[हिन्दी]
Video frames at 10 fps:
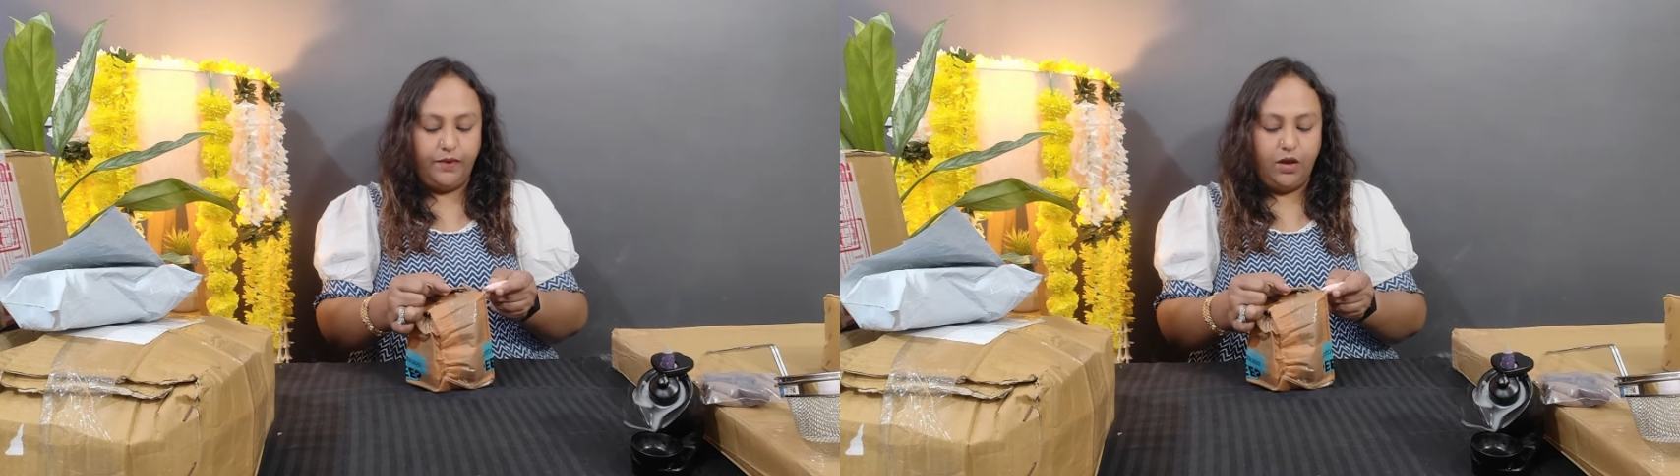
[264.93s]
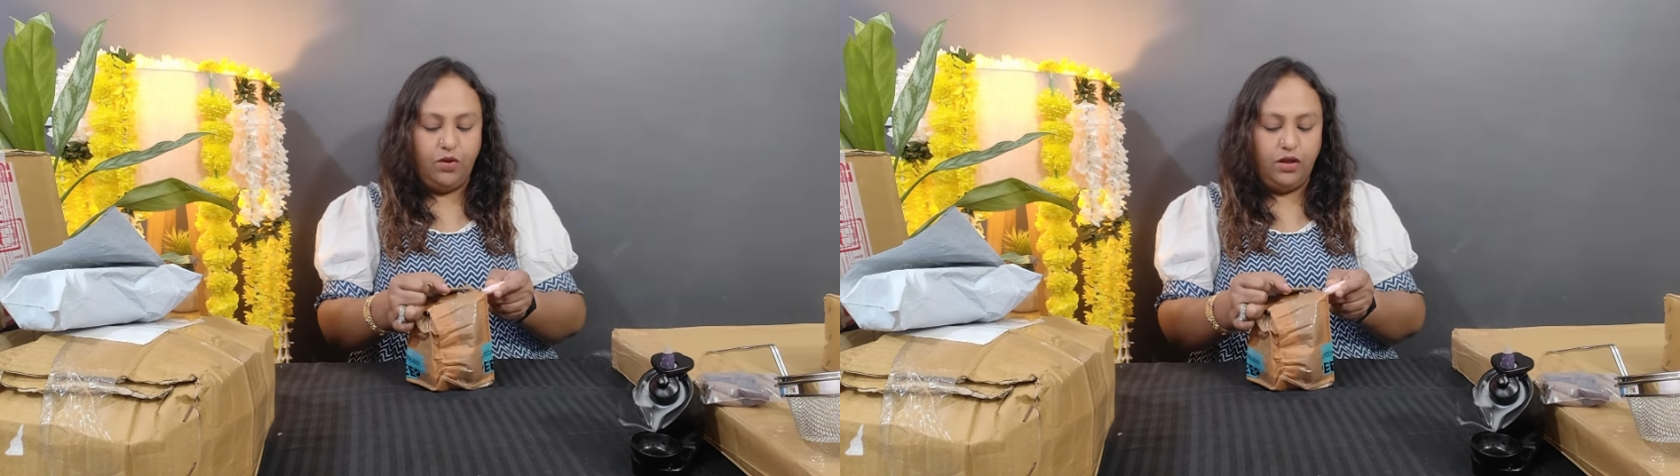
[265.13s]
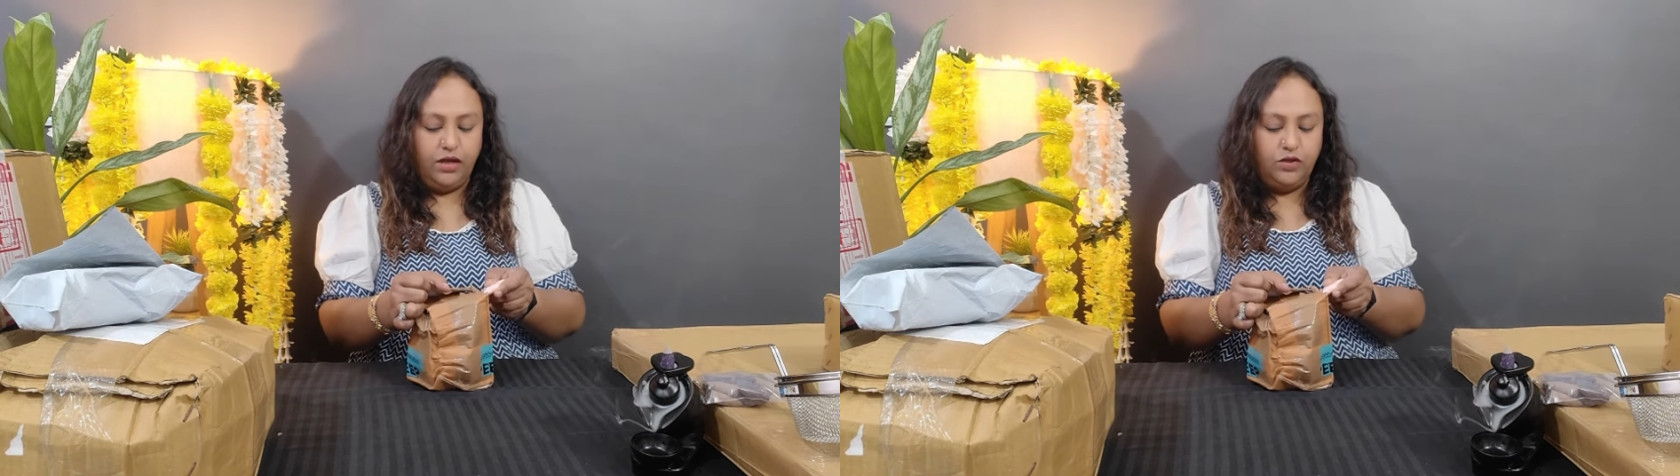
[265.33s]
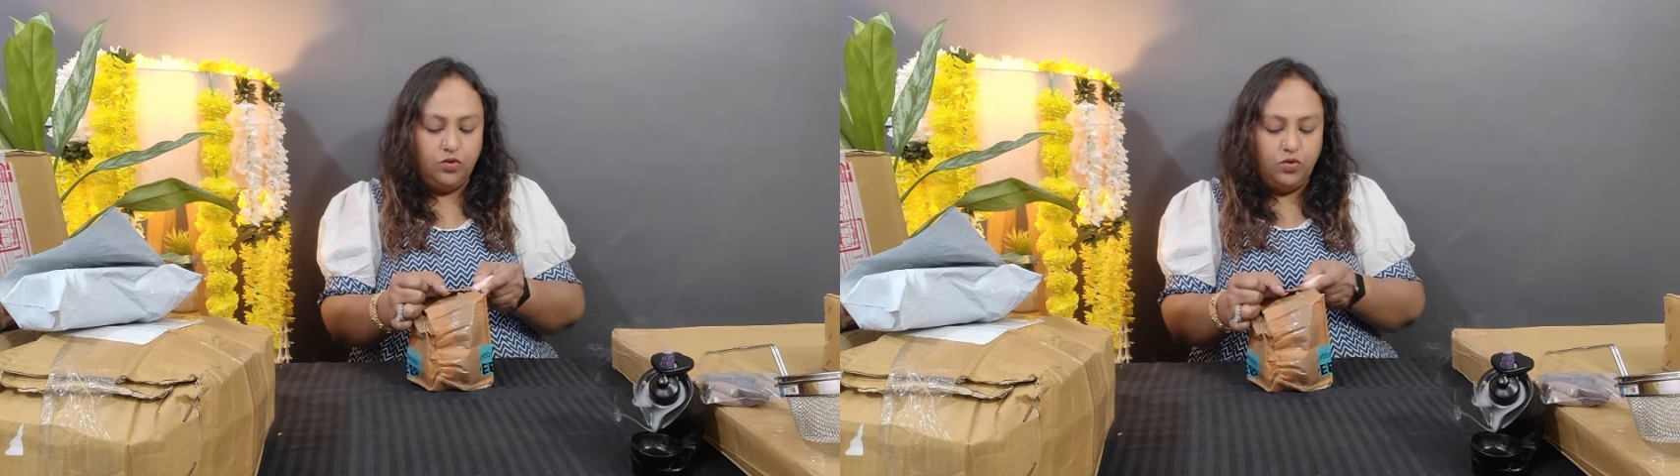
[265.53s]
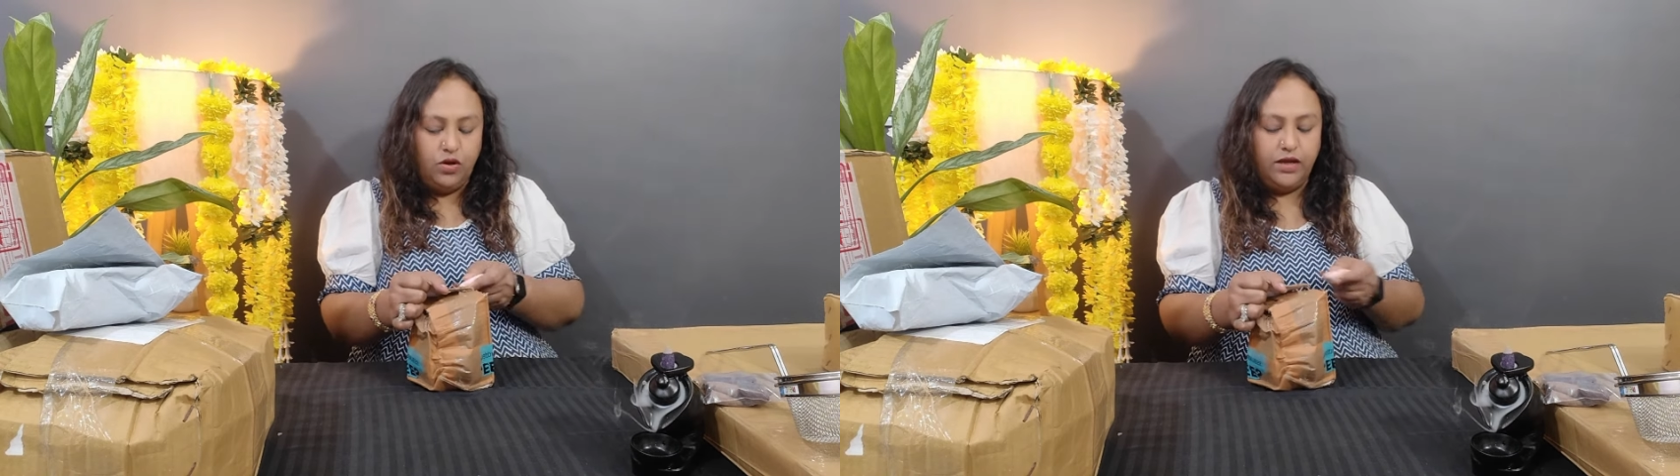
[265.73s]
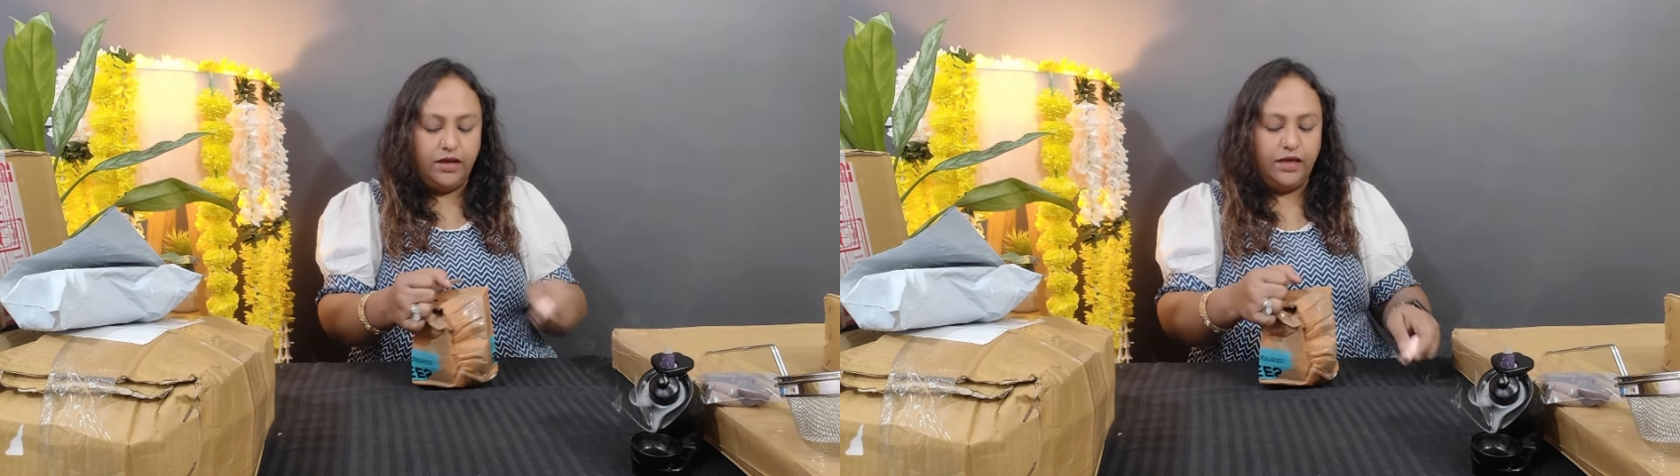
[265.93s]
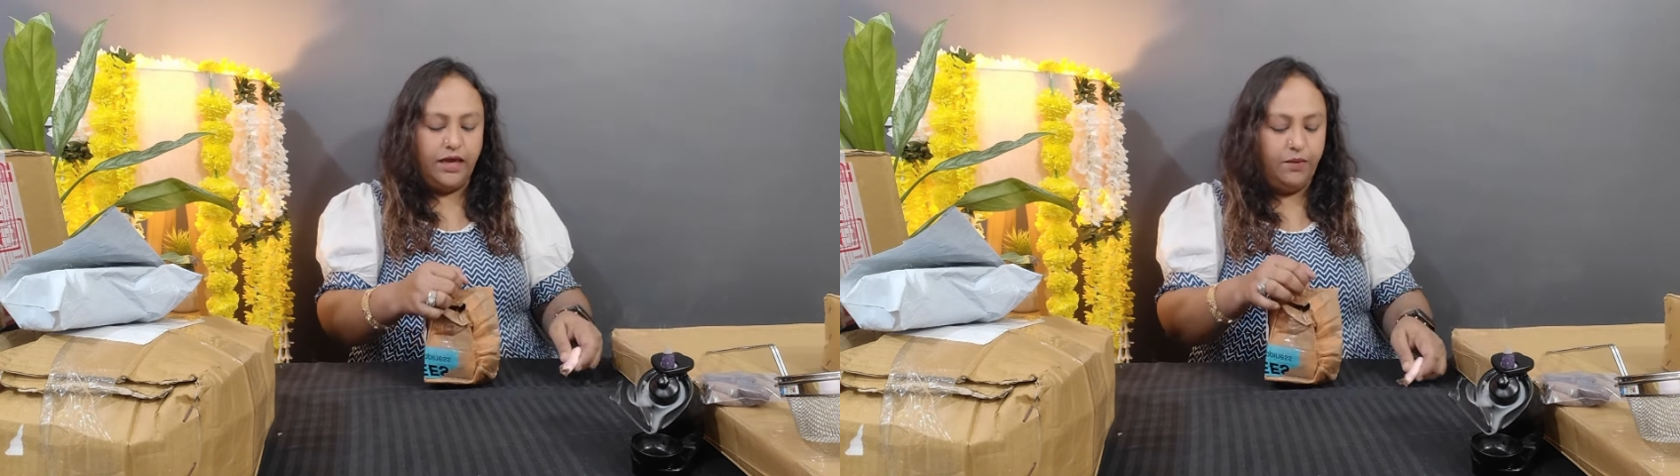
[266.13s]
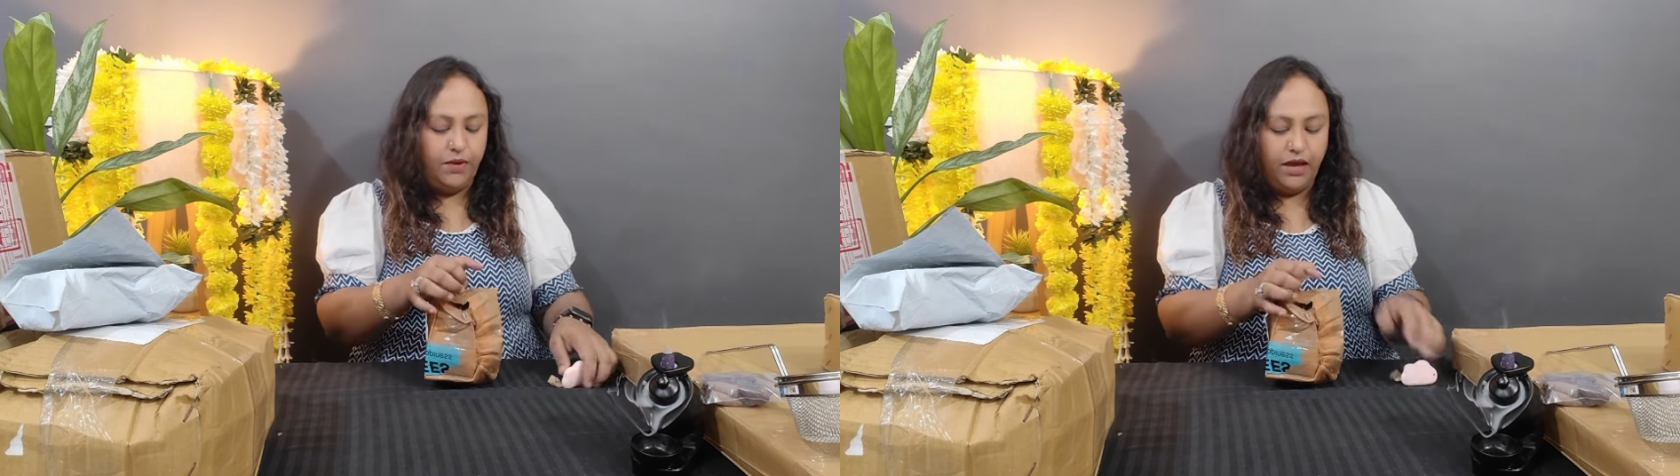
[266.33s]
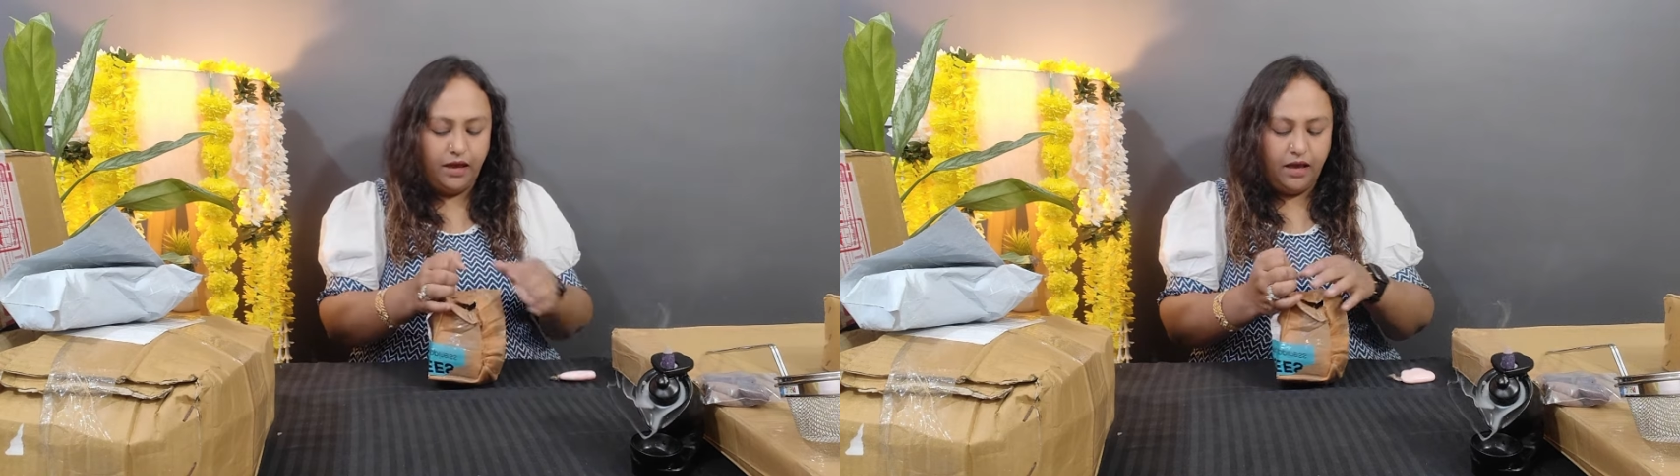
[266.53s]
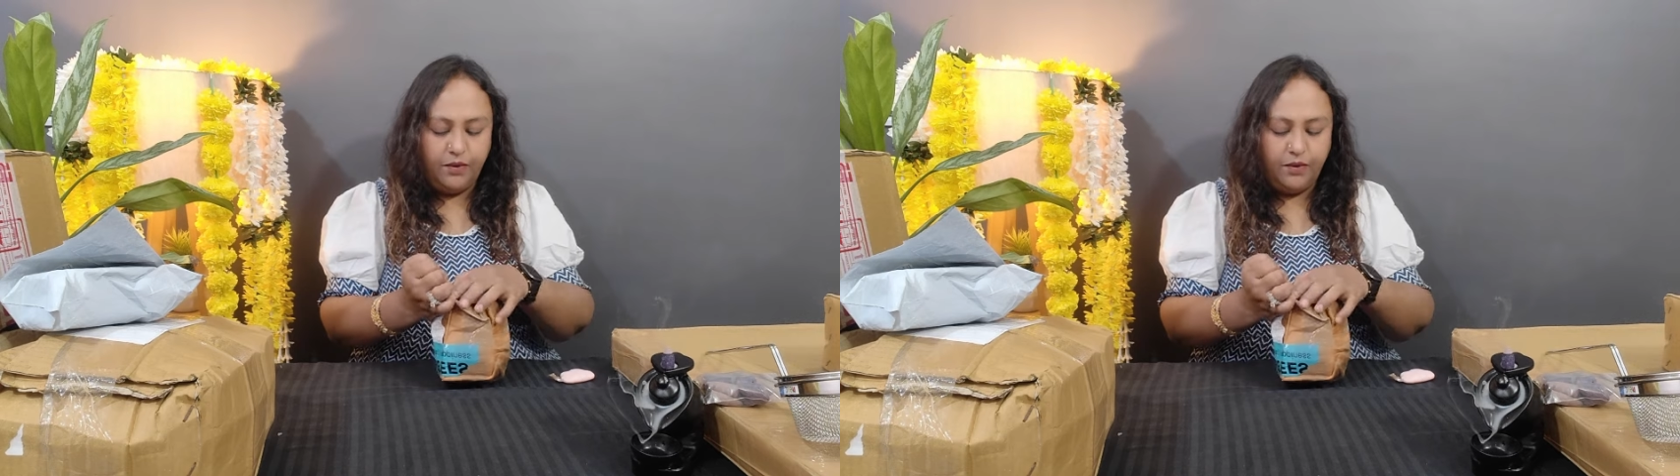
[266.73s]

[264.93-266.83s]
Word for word: और इसको खोल करके मैं